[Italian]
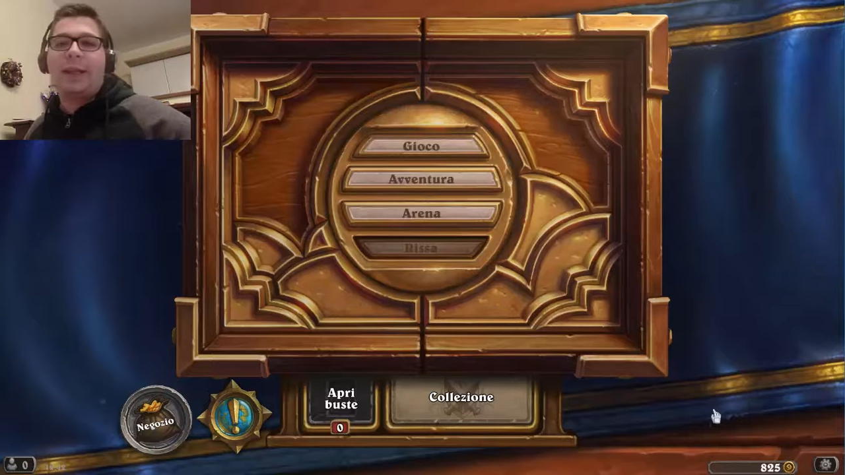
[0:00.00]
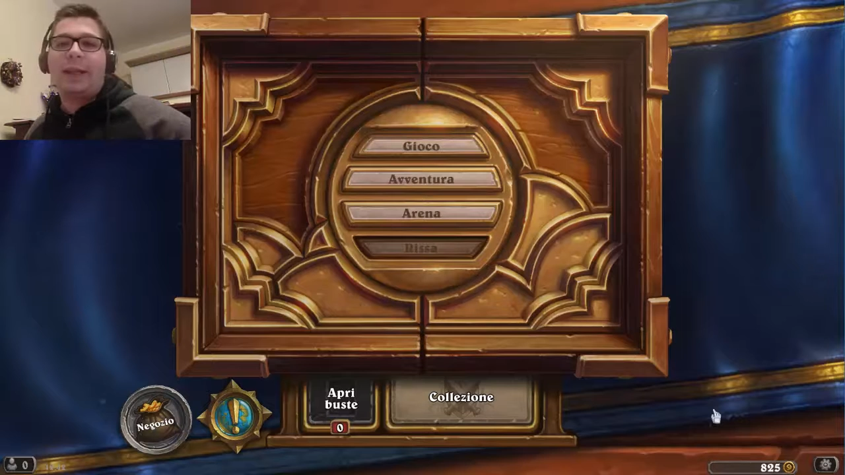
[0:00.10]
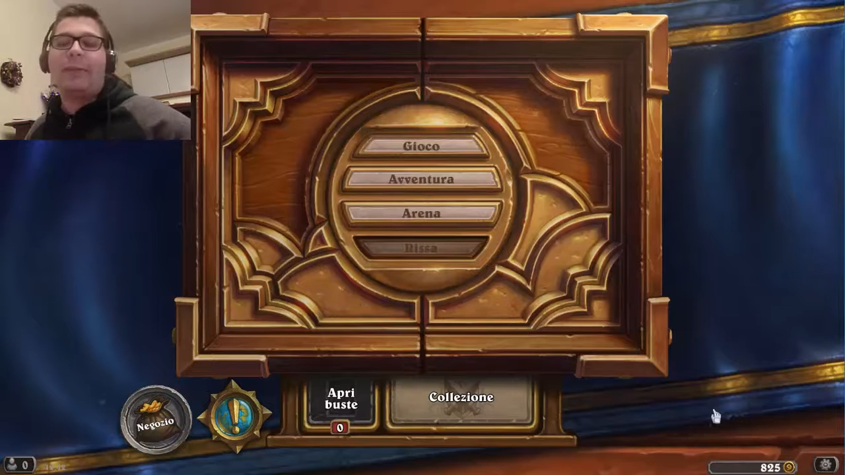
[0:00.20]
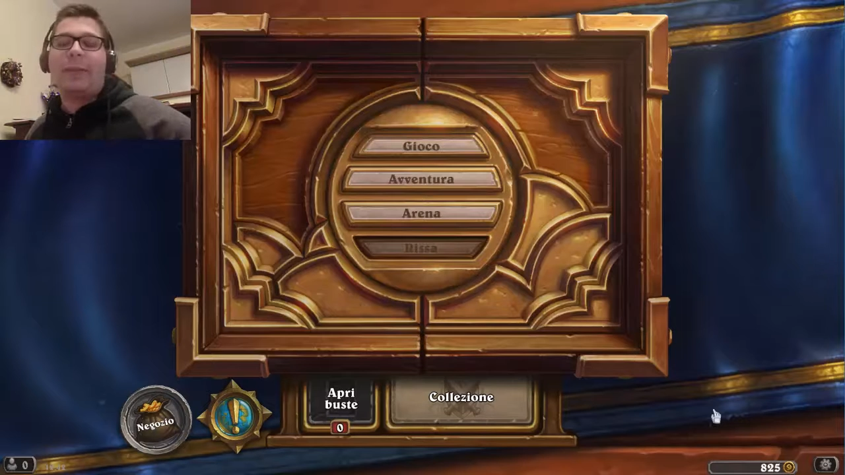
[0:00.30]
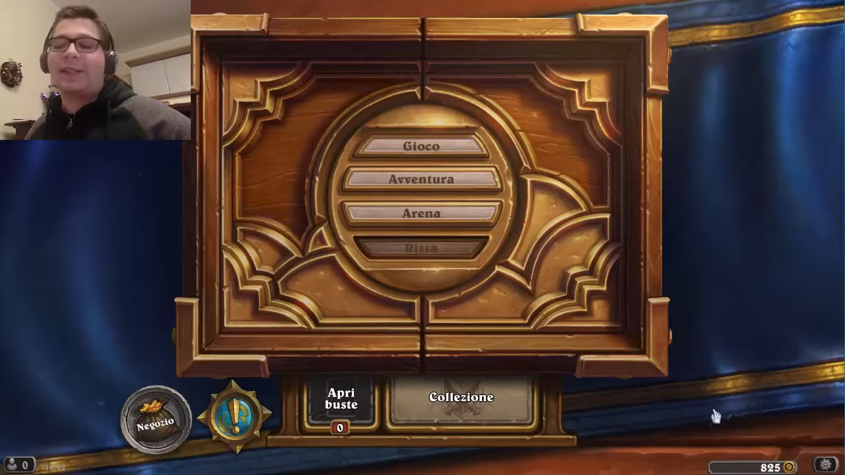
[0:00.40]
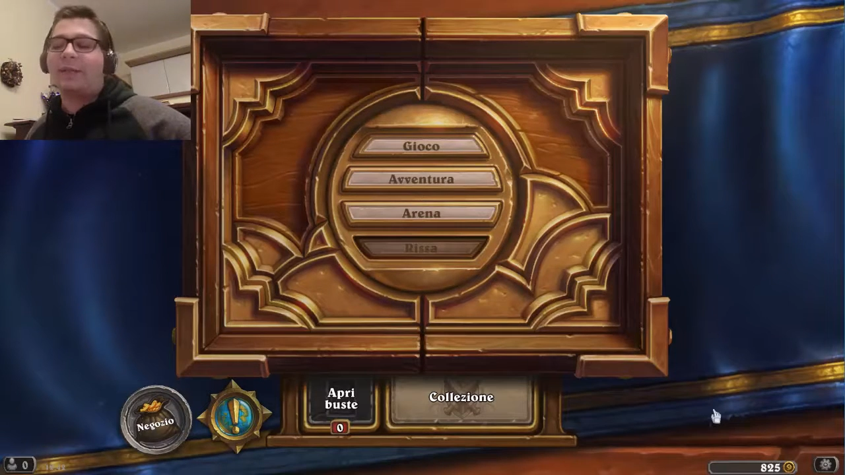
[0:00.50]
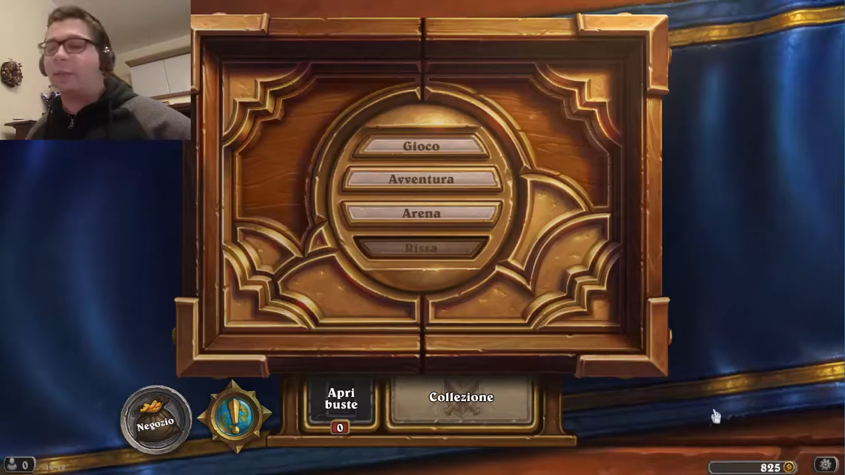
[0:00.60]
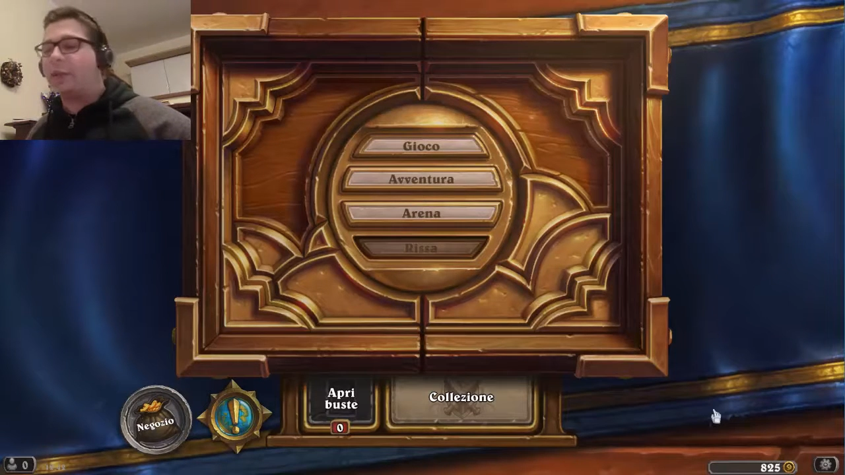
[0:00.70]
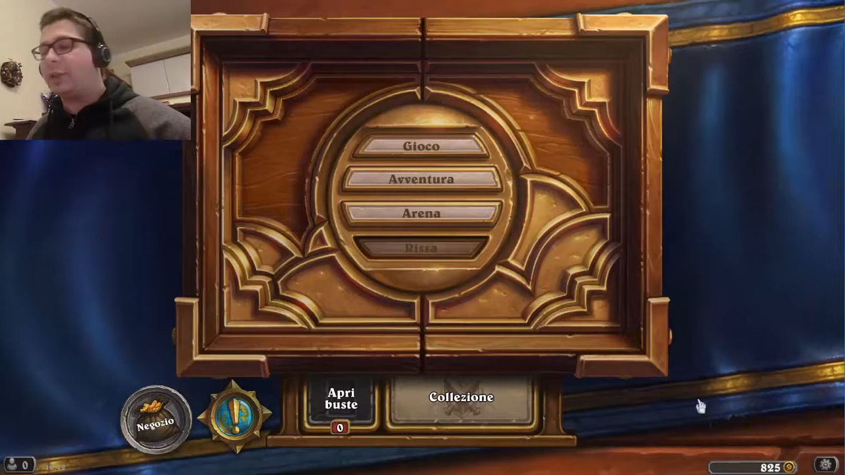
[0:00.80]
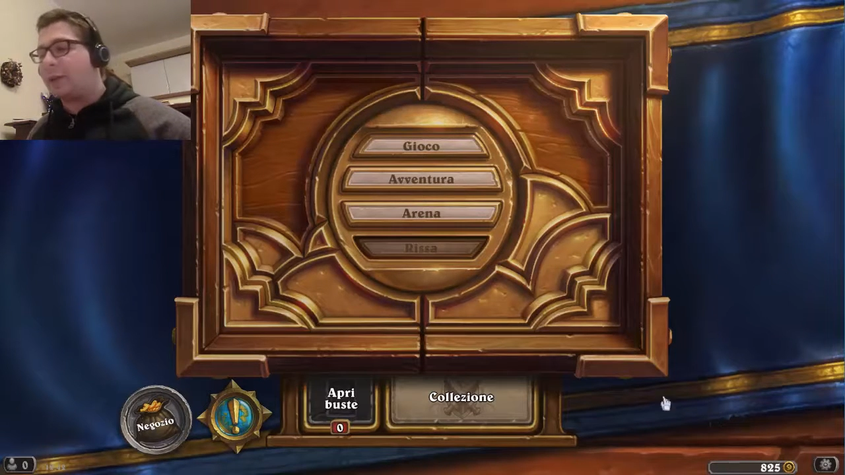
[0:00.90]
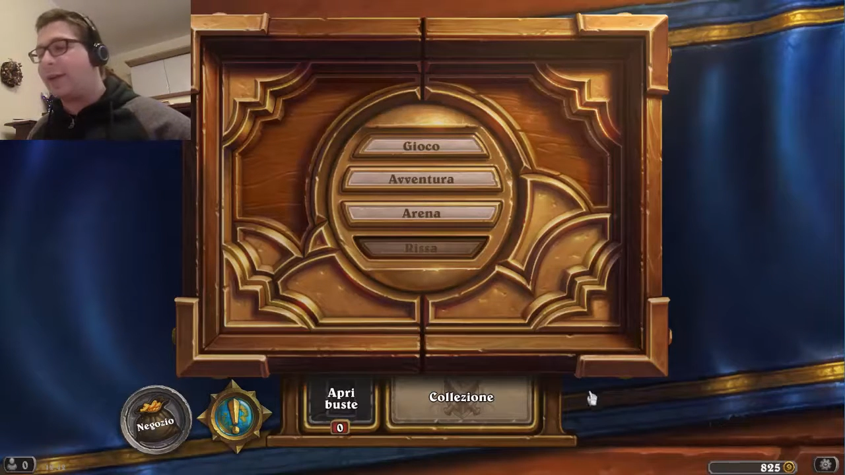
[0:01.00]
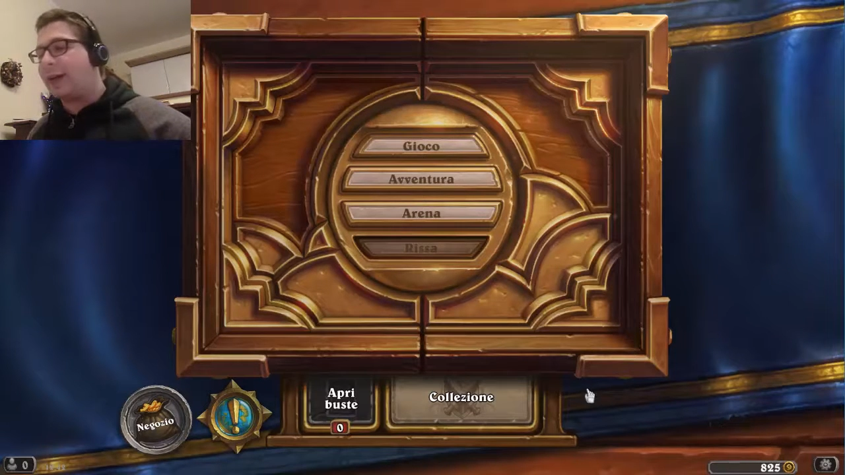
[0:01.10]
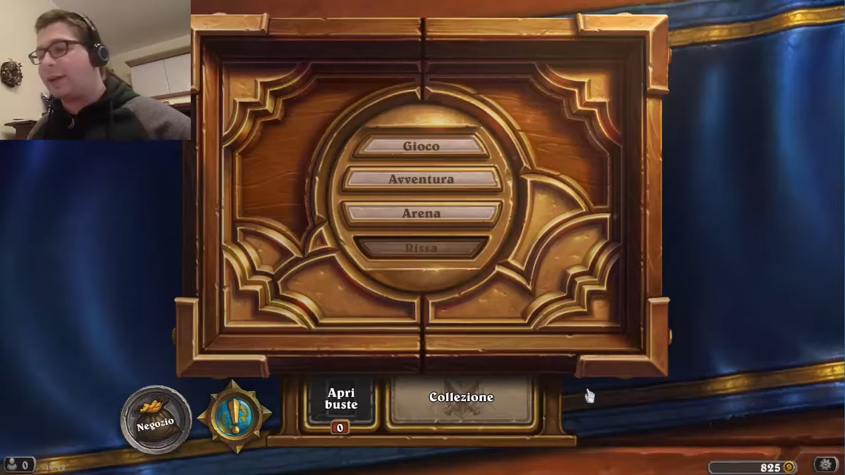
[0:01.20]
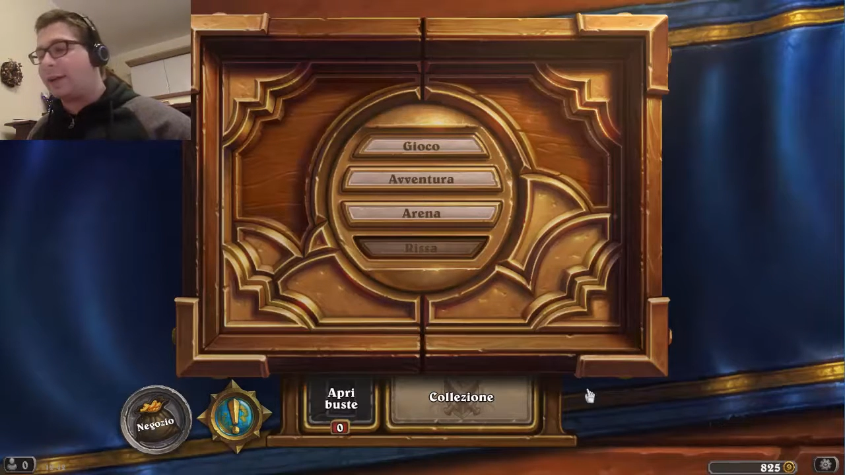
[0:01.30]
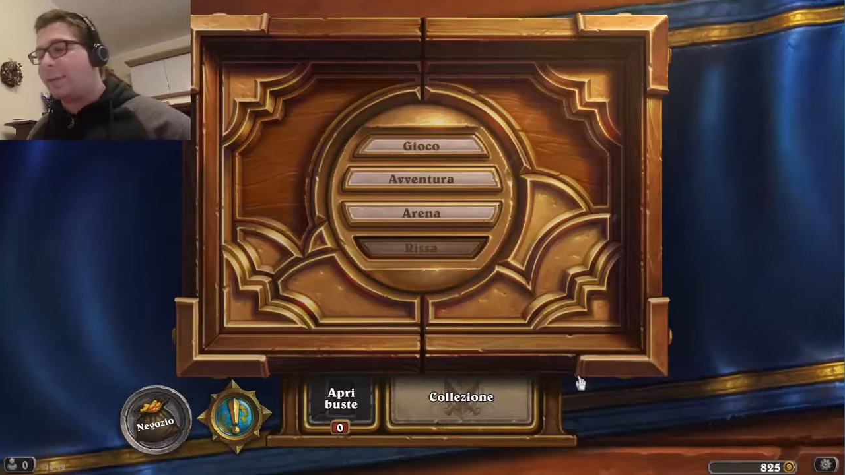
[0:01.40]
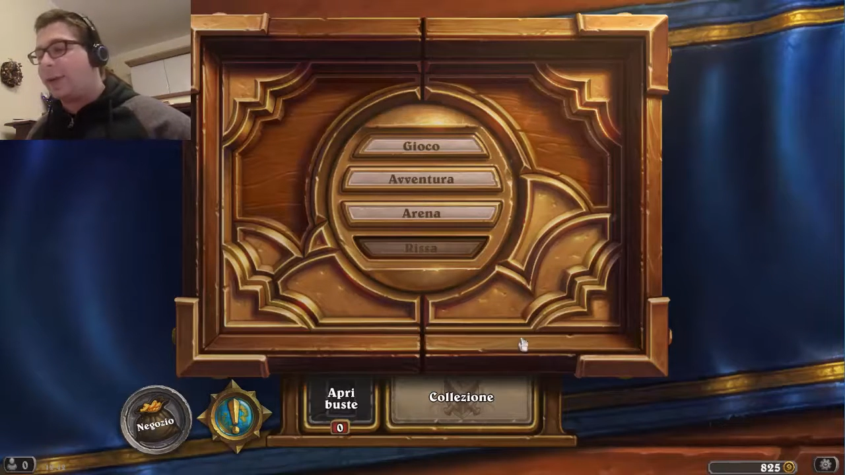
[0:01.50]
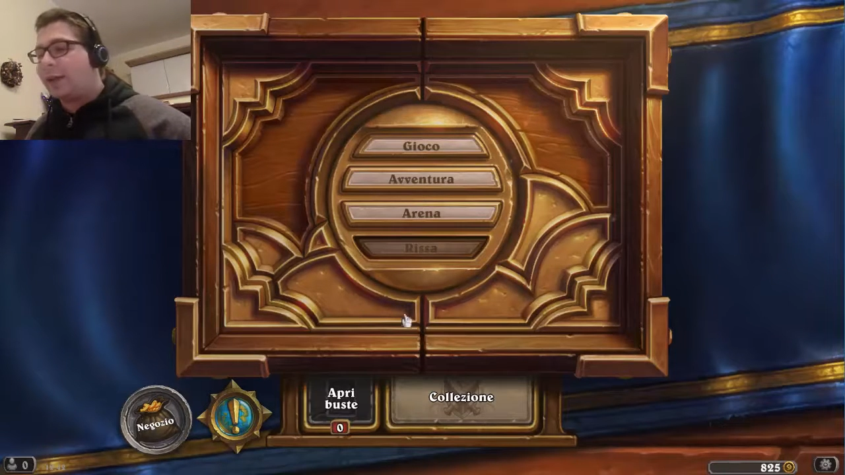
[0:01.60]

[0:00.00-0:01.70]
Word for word: I bassi fondi di Meccania.